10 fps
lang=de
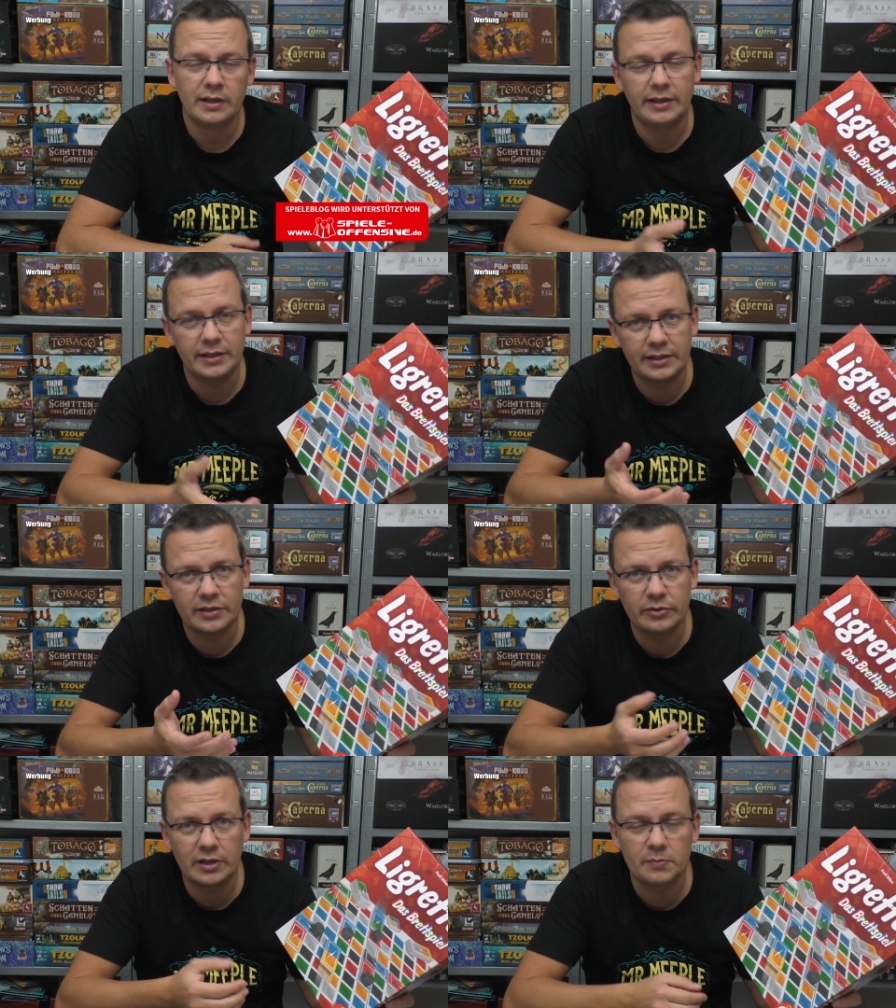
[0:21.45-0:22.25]

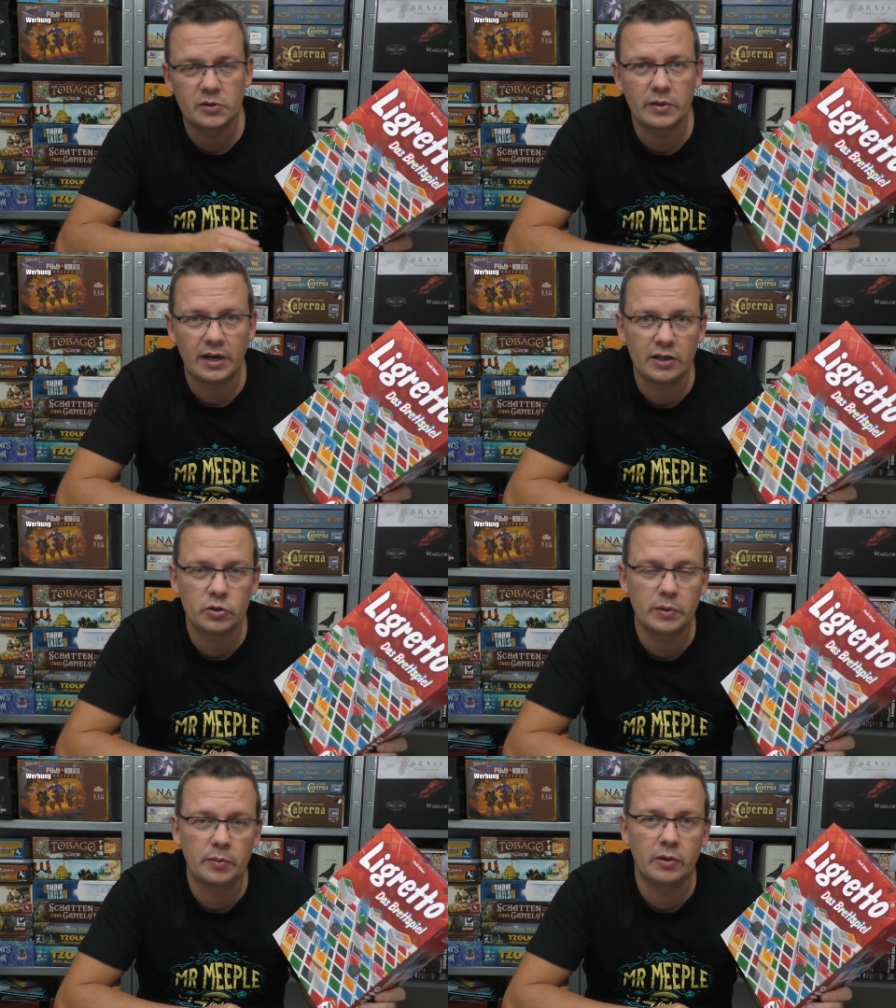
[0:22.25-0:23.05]
Legretto, ich glaube, zum
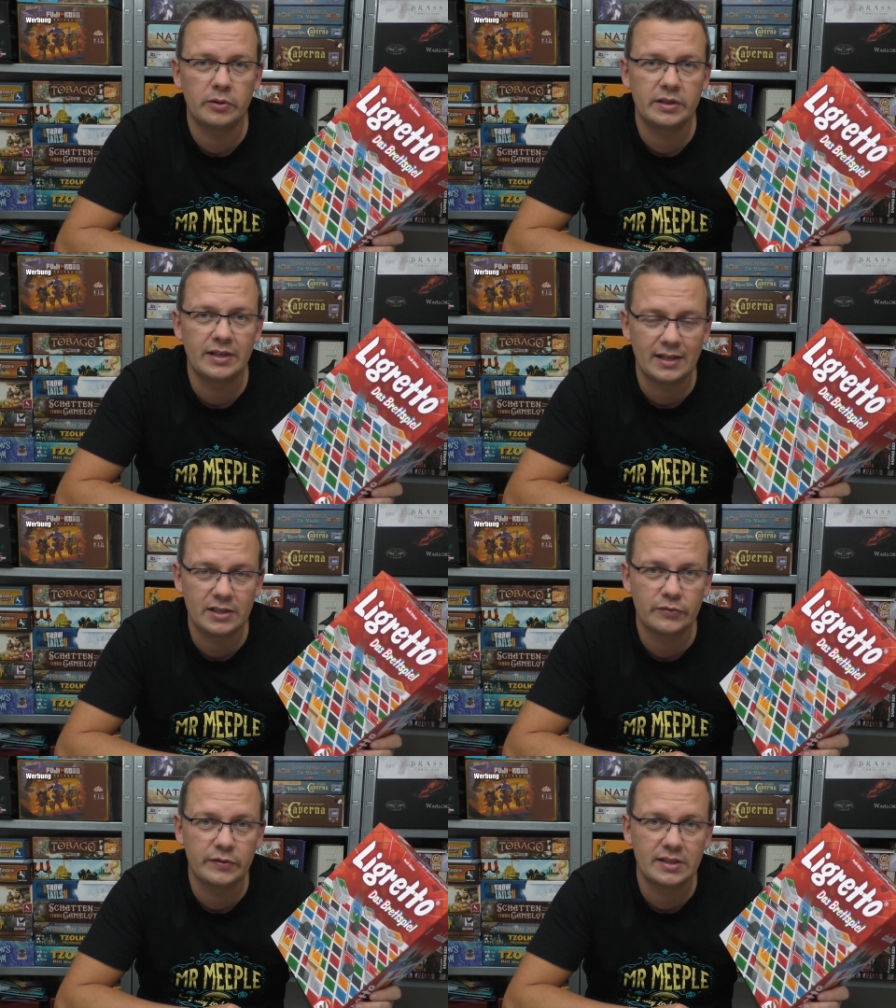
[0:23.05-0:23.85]
Kartenspiel brauche ich nicht
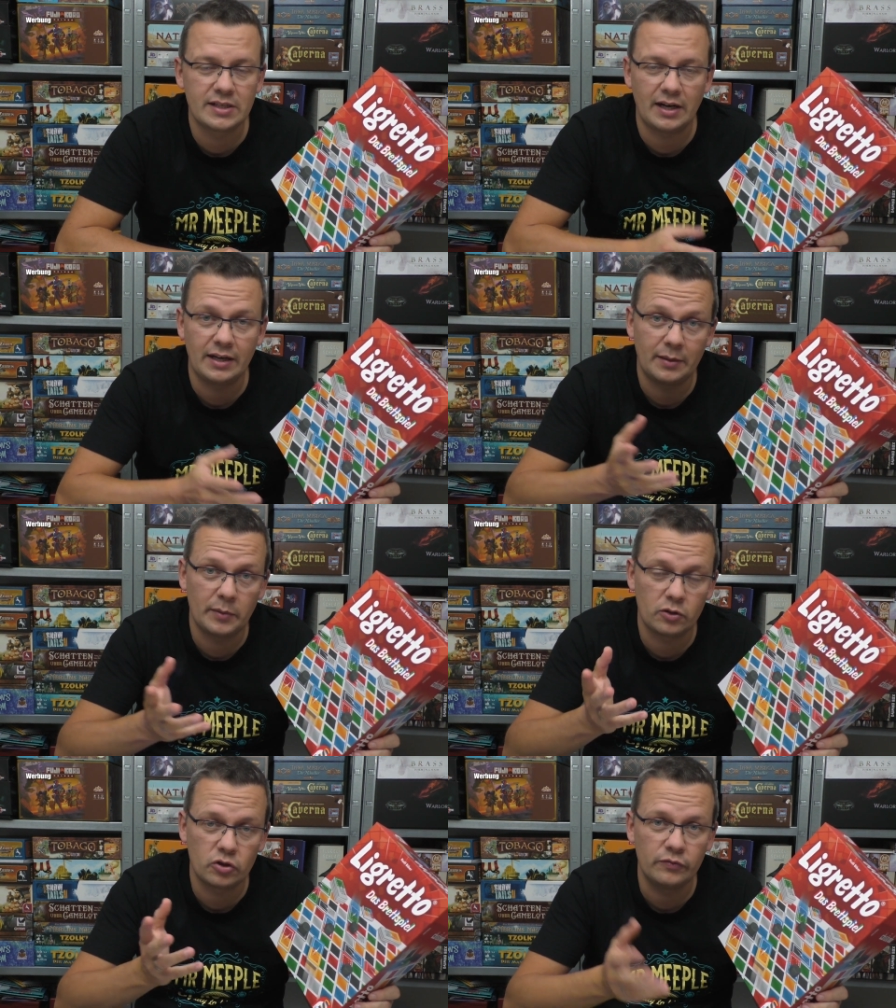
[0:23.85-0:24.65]
allzu viel sagen. Da haben
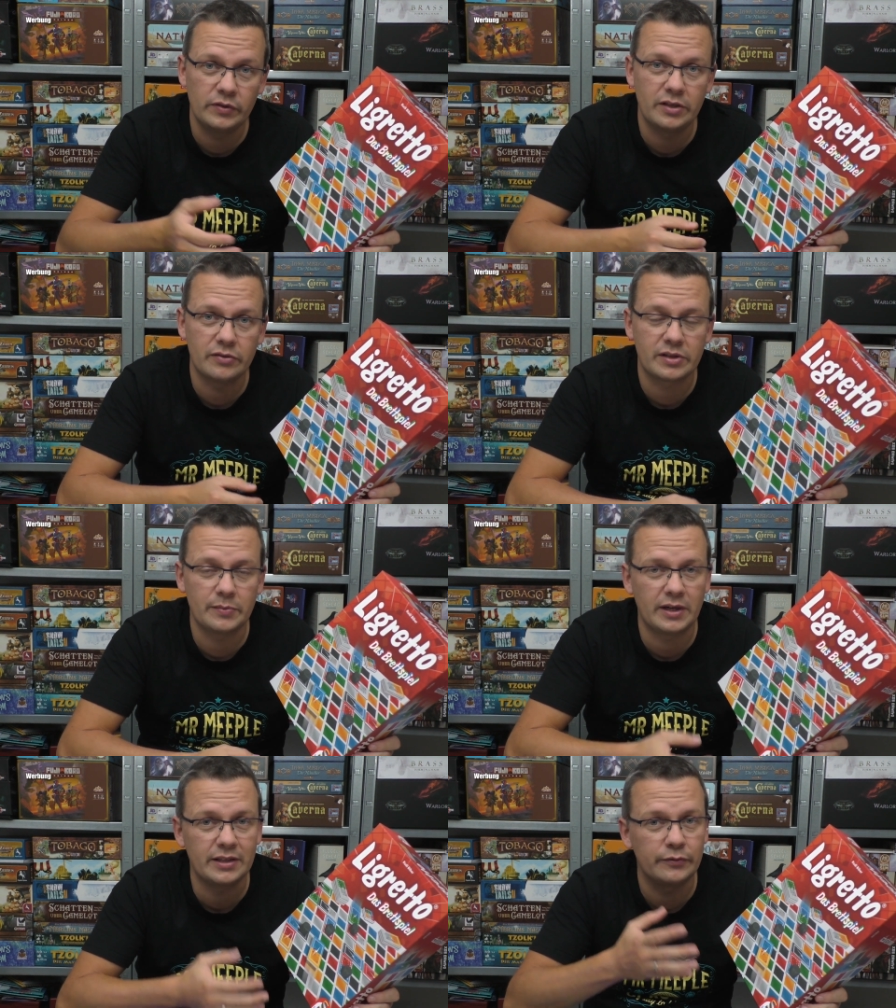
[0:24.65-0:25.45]
wir auch schon Videos
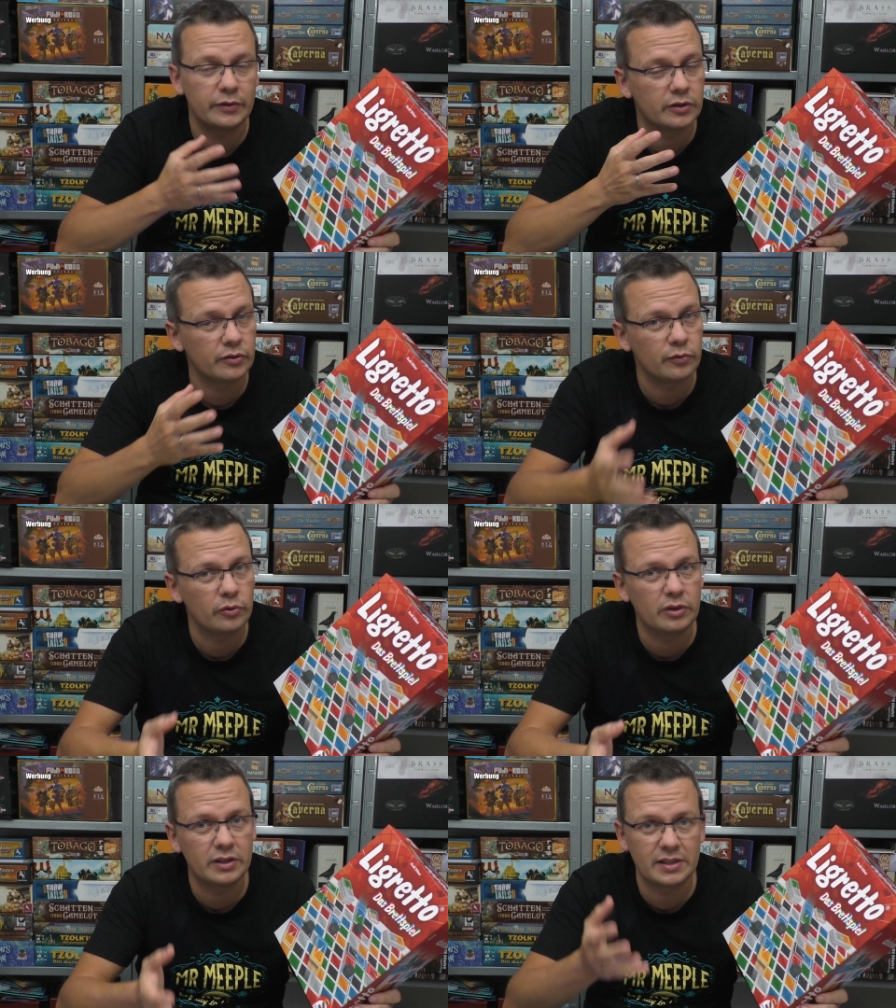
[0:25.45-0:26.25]
gemacht. Ein
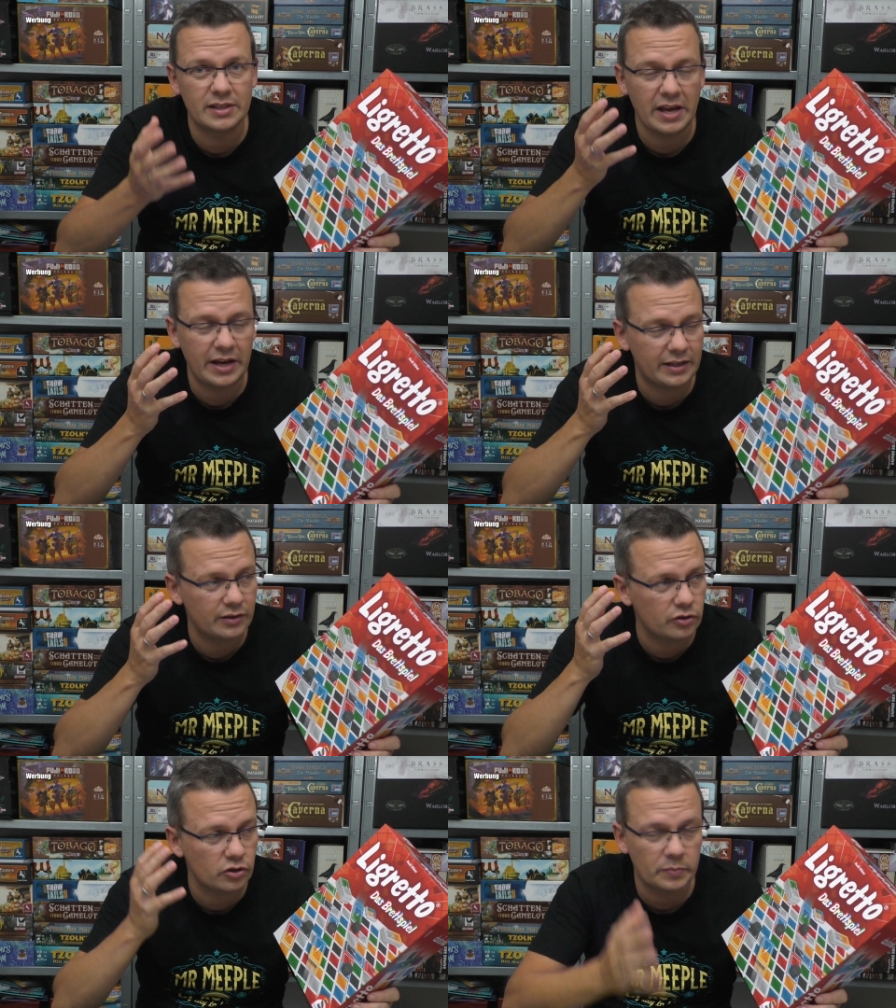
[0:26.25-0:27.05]
verdrücktes,
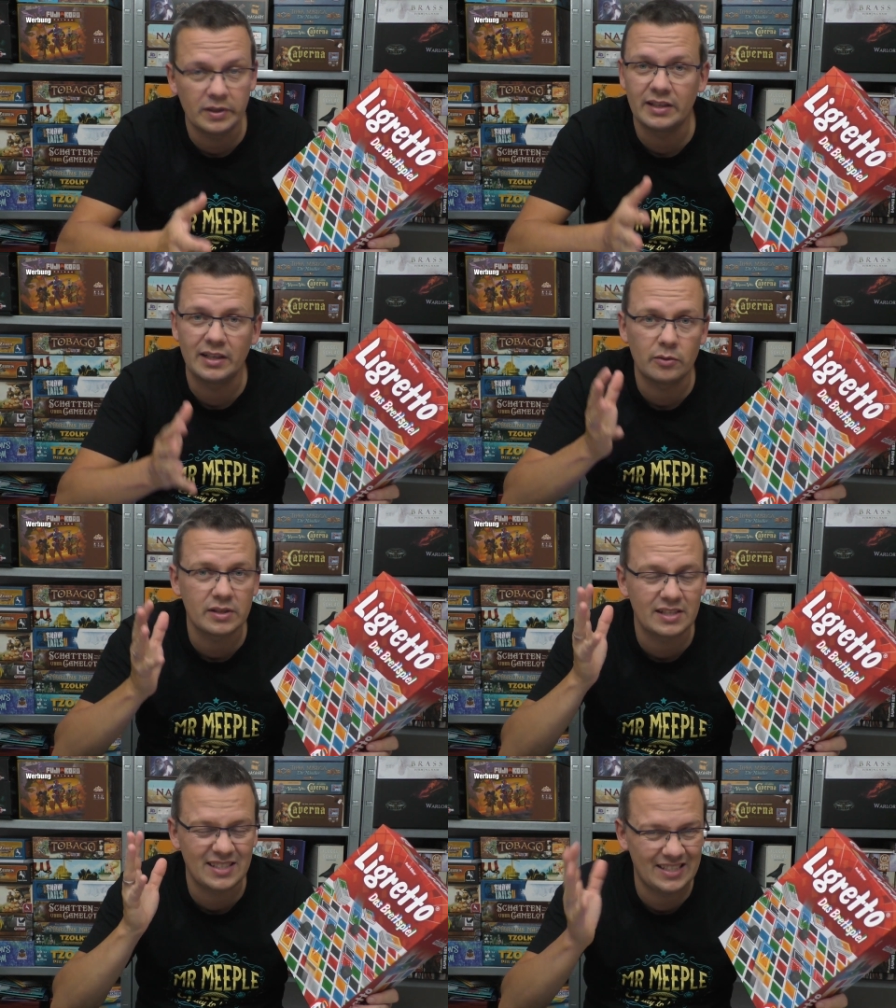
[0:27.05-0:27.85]
hektisches Spiel, genau
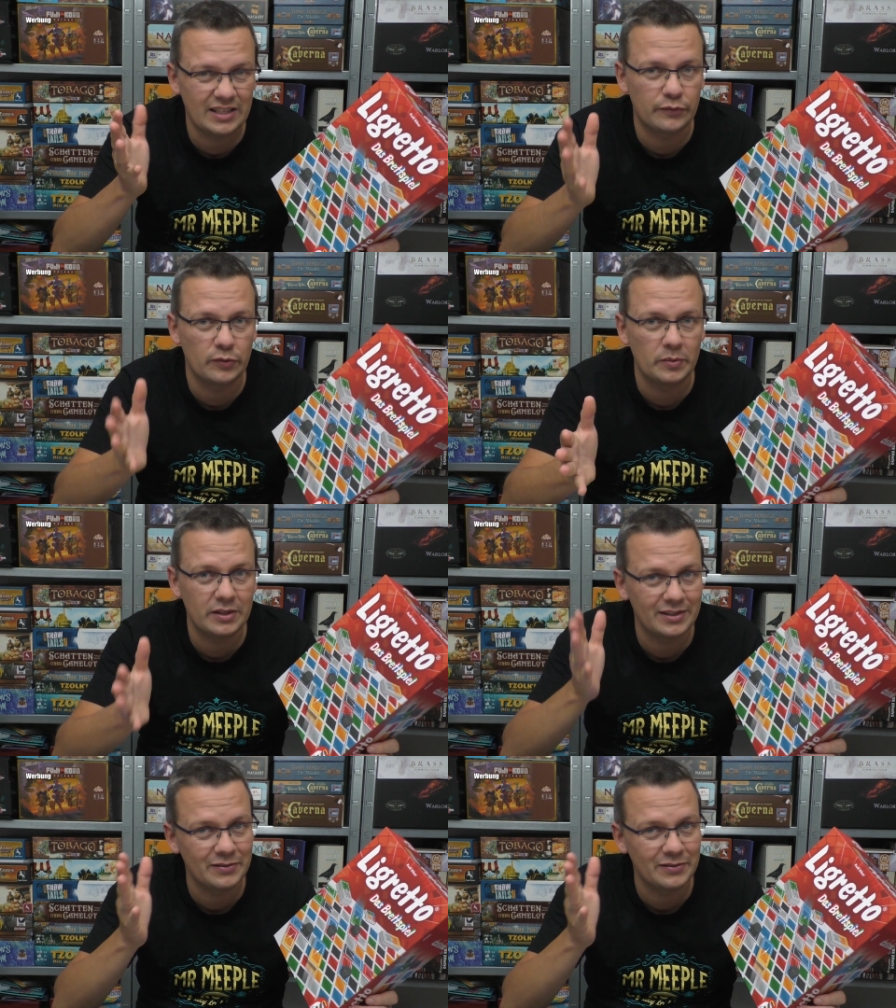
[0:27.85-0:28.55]
das Richtige für mich.